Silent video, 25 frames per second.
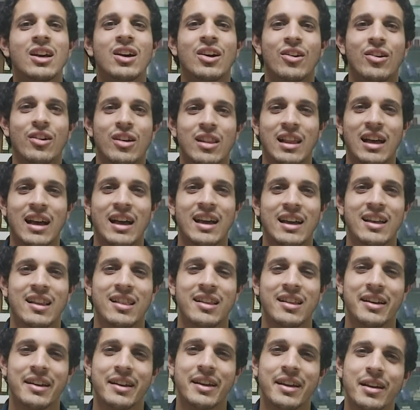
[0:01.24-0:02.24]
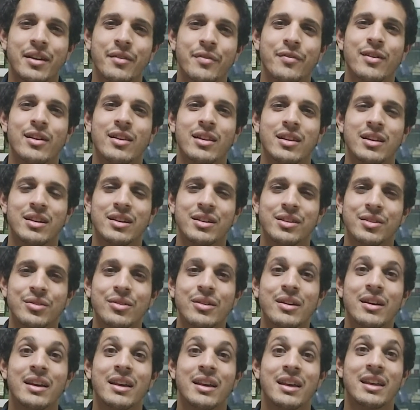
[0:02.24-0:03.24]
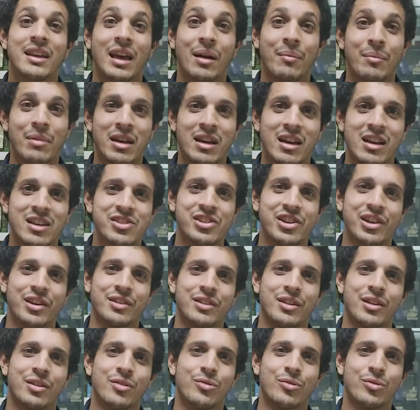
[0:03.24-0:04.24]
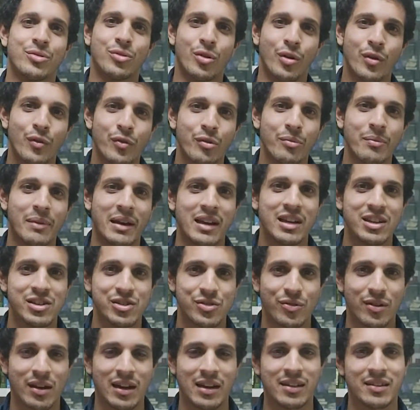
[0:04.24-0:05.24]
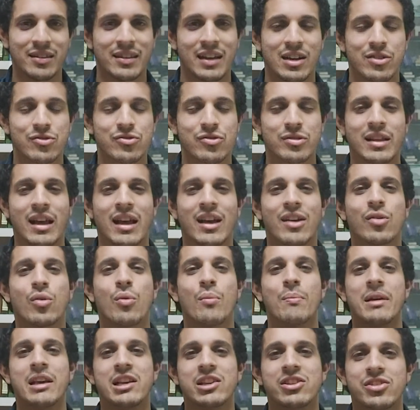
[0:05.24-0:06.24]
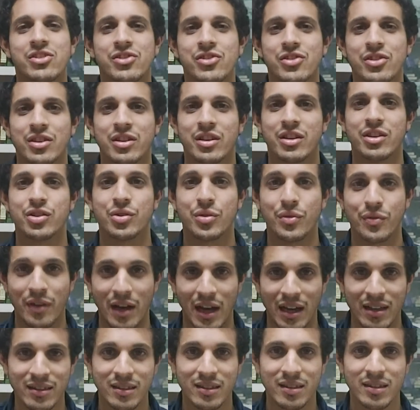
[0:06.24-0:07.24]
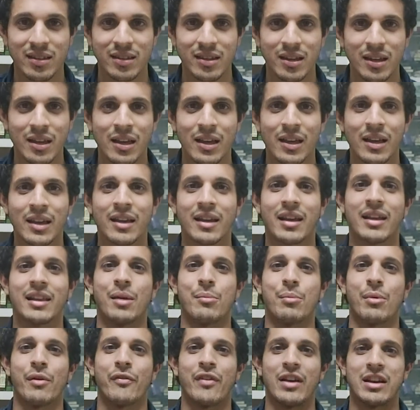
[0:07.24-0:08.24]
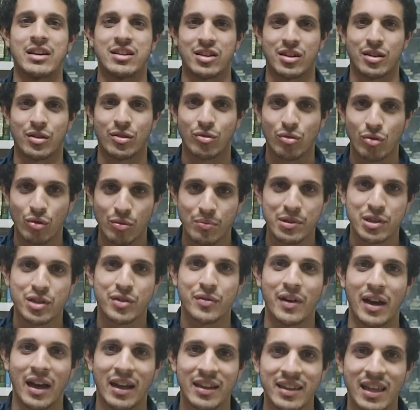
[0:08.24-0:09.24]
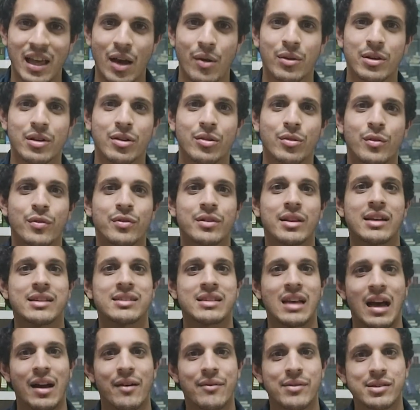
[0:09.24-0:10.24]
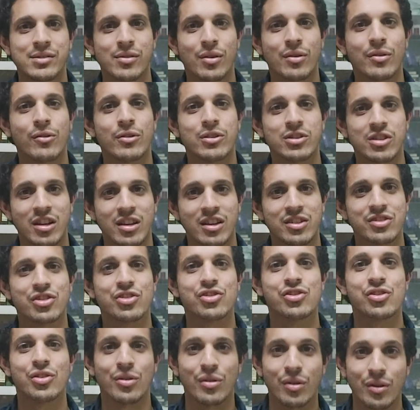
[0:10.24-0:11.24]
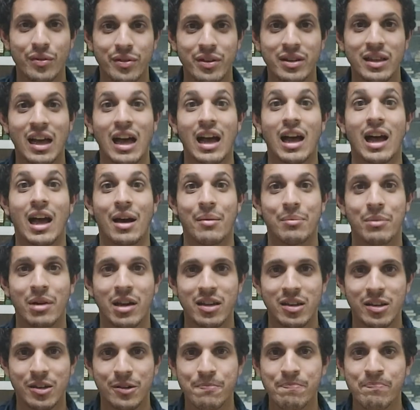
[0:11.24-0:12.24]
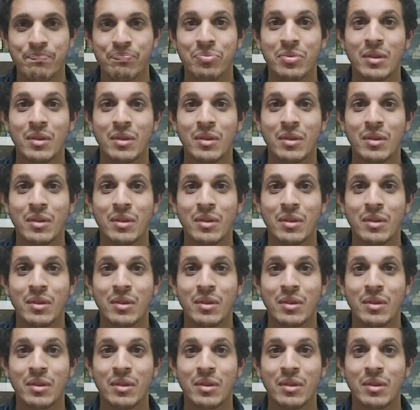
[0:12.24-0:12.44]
Olá, Ilan Nigri falando, e amanhã a gente entra num novo mês no calendário judaico, o mês de Shvat, que tem uma festa Tub Shvat, que é o Ano Novo das Árvores. Eu gostaria de te convidar amanhã,